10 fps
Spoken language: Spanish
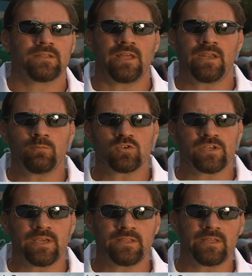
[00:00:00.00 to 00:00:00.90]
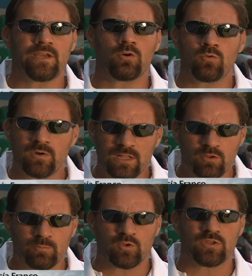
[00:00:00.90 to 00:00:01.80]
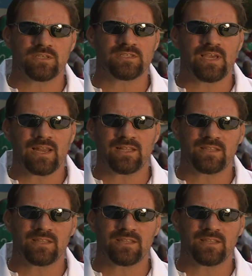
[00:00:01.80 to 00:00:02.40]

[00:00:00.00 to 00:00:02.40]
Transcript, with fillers: Tenemos gente con un alto potencial